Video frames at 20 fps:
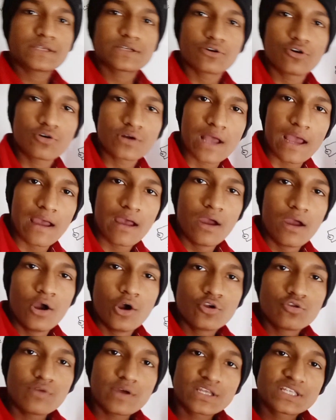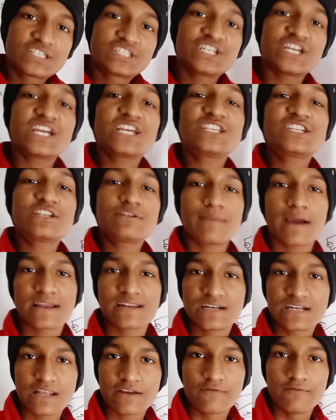पीछे हो रहा है तो एक चेंज इन
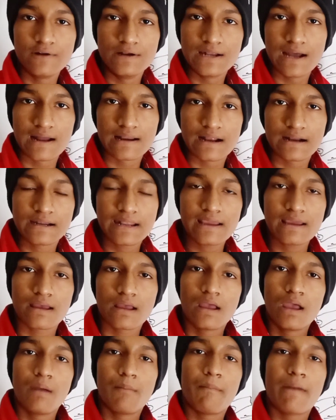मैग्नेटिक फील्ड आ रहा है ठीक है